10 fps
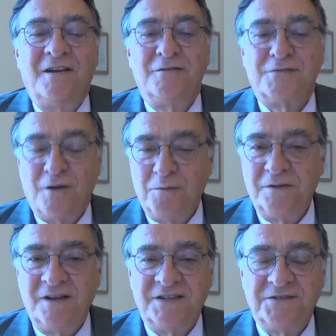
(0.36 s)
Lo scopo
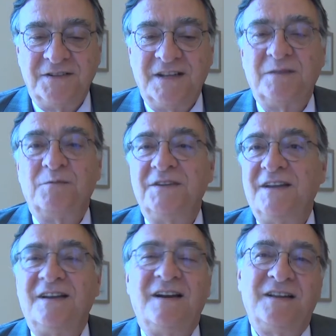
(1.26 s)
della giornata
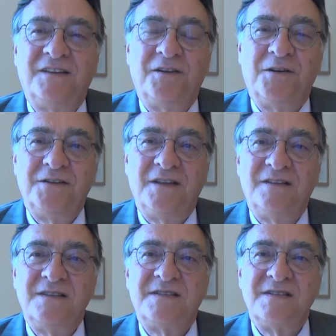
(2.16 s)
mondiale della tiroide è
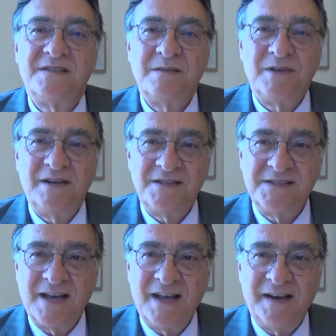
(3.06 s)
di
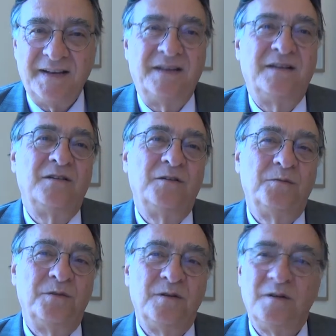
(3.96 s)
sensibilizzare
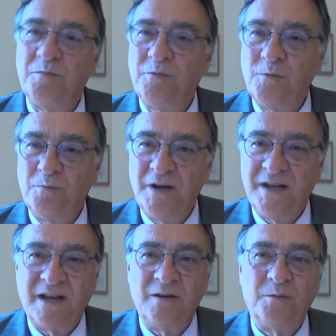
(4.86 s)
l'opinione
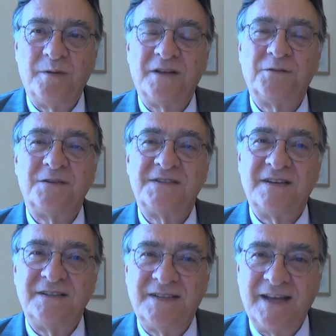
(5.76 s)
pubblica, gli operatori
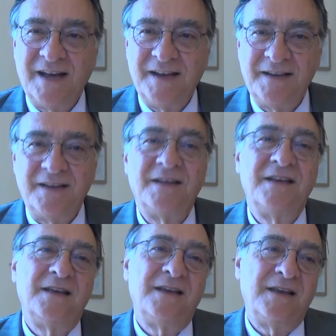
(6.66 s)
sanitari
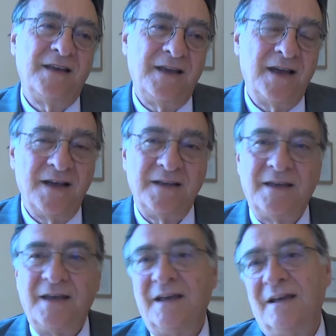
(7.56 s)
e
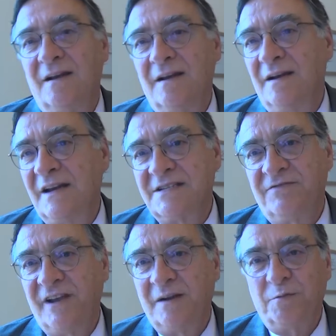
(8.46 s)
anche la
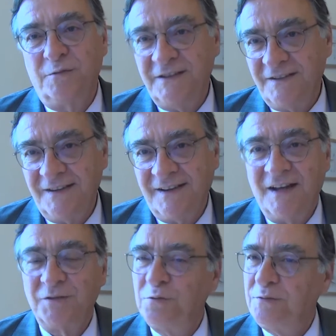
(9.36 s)
sfera
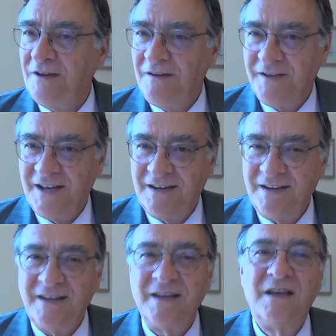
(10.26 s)
politica a tutti i
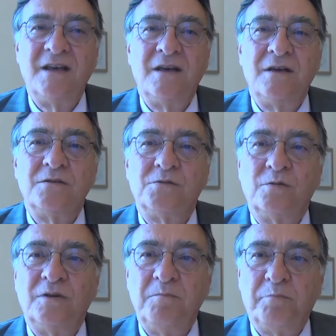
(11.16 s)
livelli
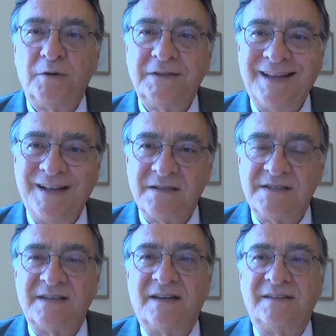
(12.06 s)

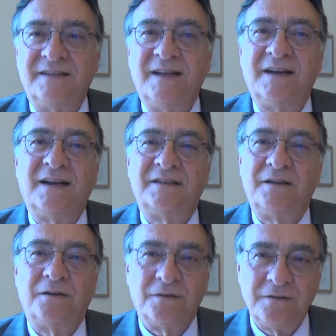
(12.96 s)
sull'importanza della
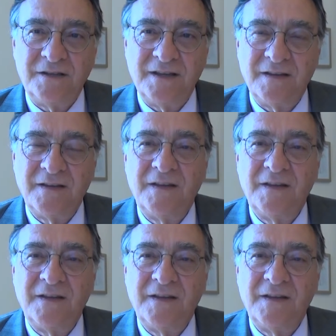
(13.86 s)
tiroide